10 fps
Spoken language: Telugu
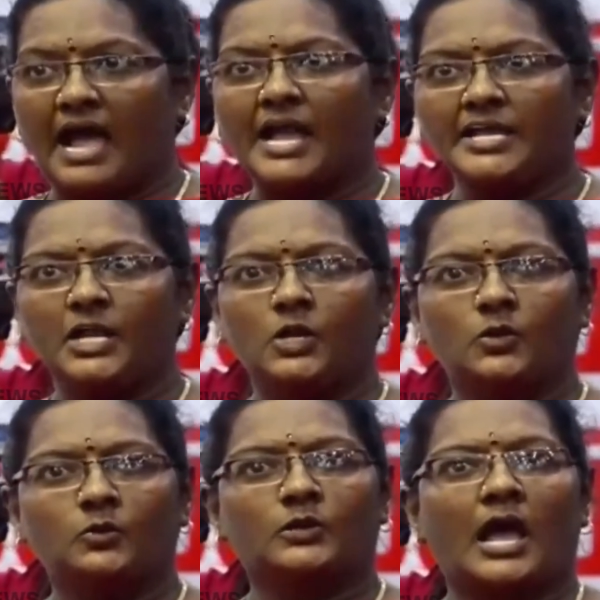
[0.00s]
నా
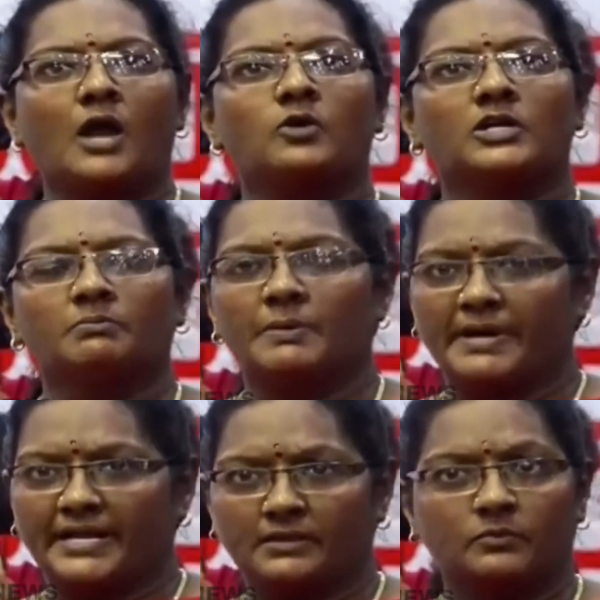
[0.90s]
ఇల్లు నా
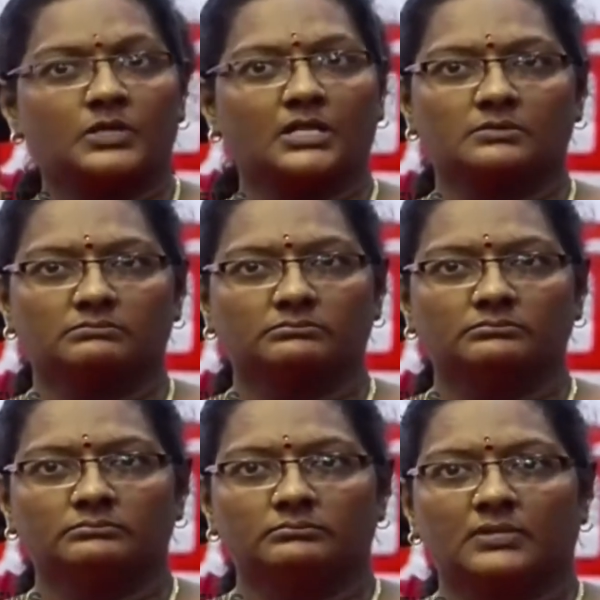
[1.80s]
కుటుంబం అనేది ఉండదు
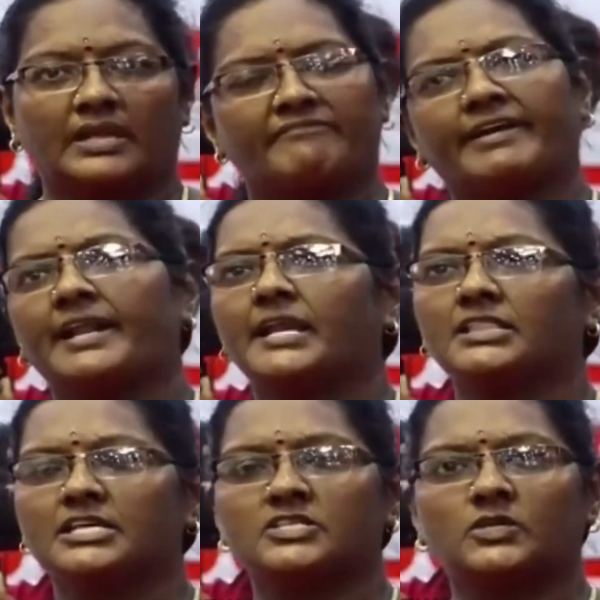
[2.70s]
ఎవరినైనా
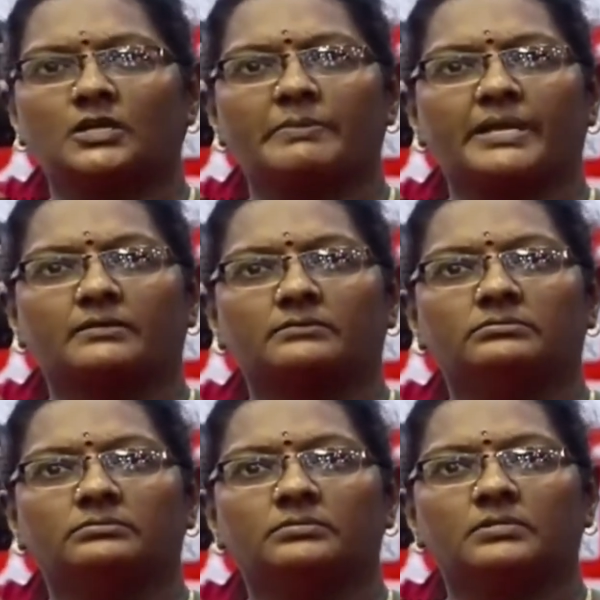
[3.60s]
తీసుకోండి మీరు
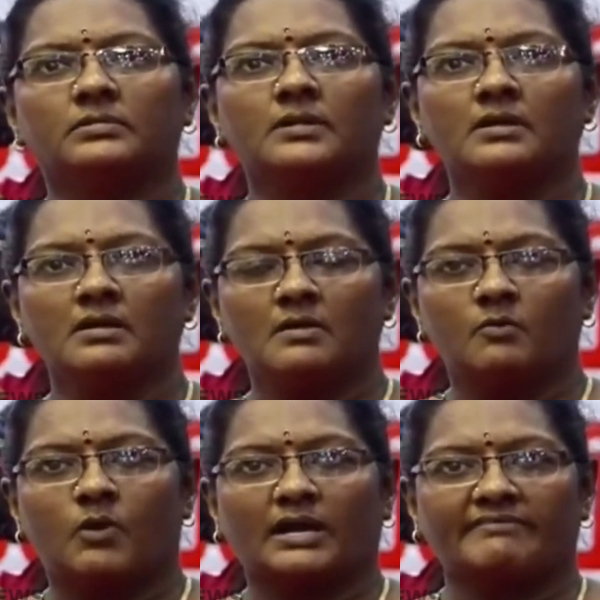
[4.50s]

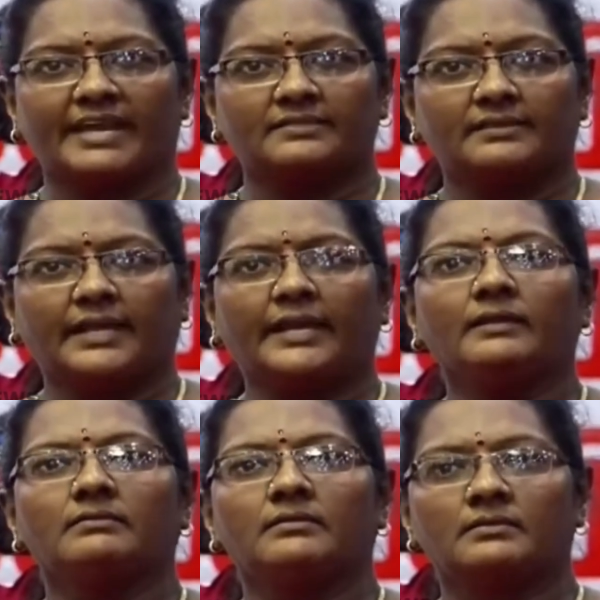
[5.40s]
ఒక వ్యక్తి
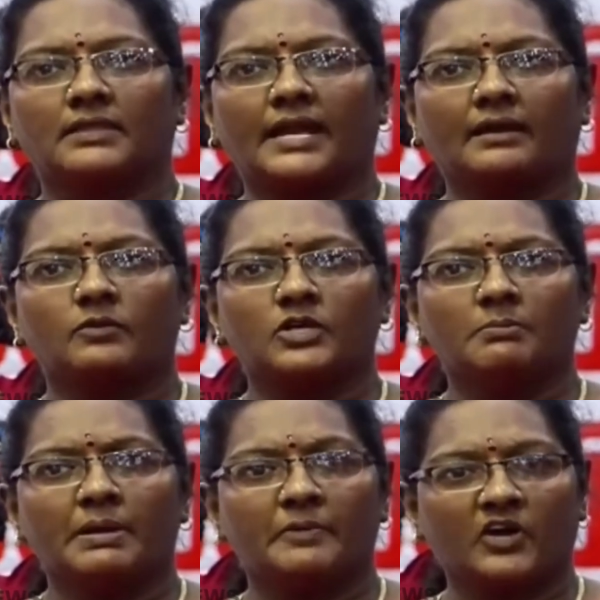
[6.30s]
తన
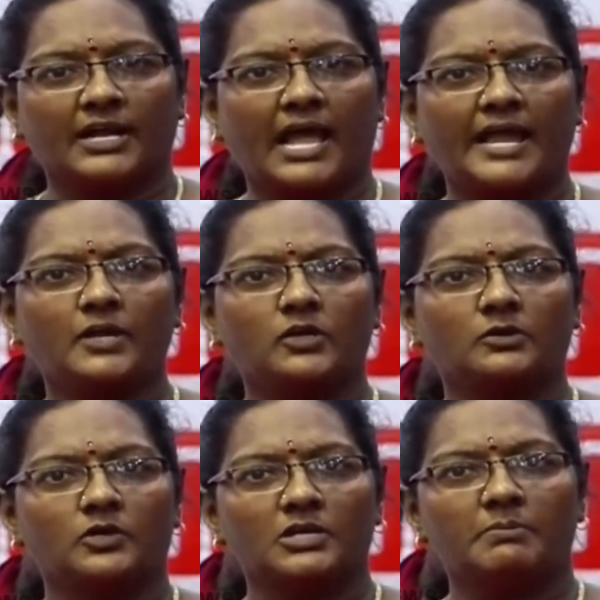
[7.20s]
కుటుంబం నాయకుడు
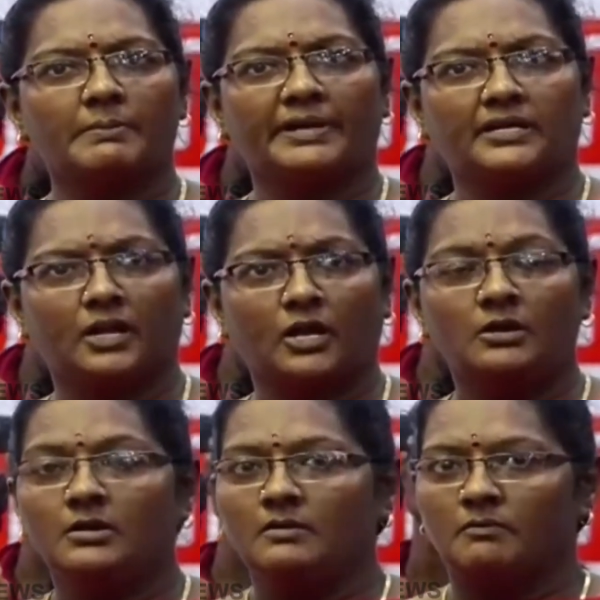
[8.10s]
కుటుంబం ఇంట్లో
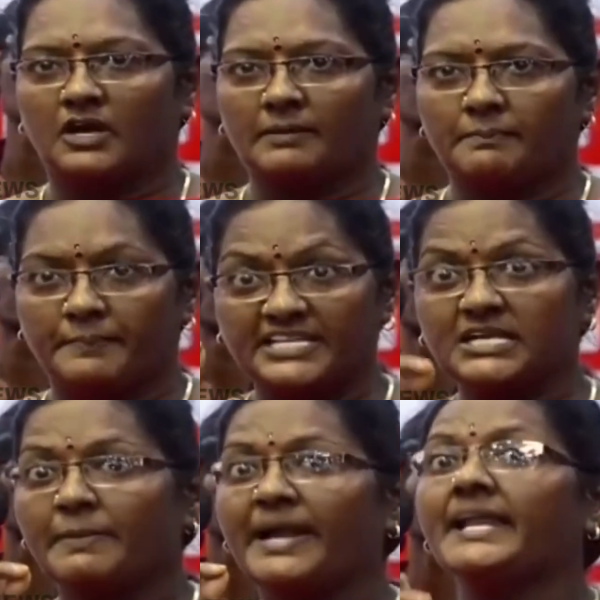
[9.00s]
ఒక
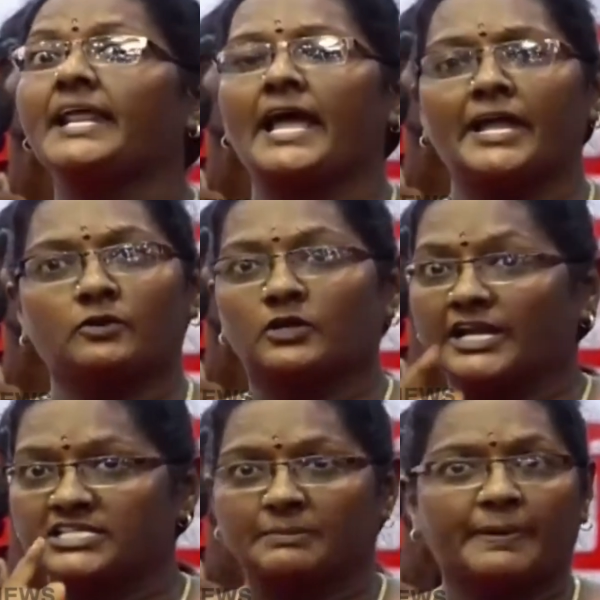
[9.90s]
నిజమైన నాయకుడు
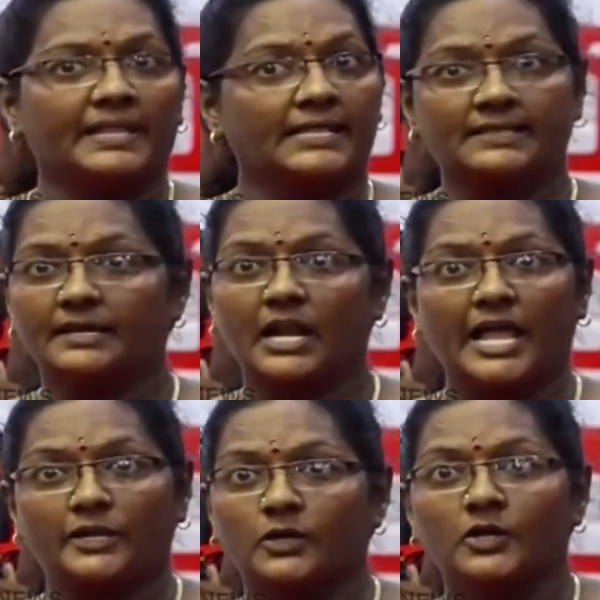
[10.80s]
నేను చెప్పేది అందరి
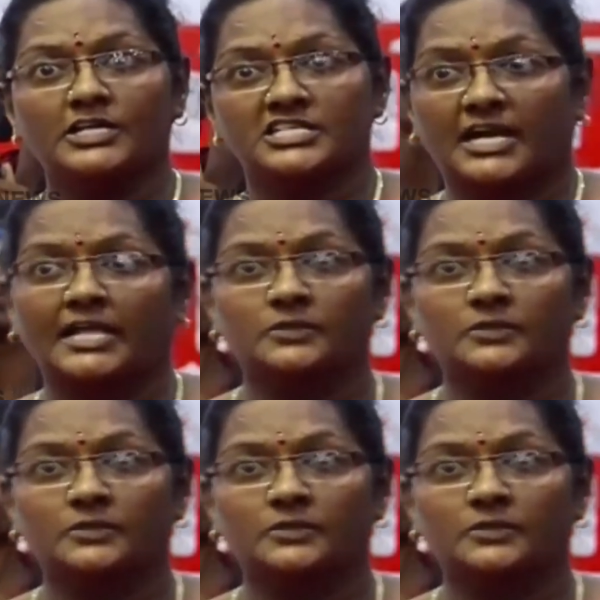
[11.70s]
నాయకుల గురించి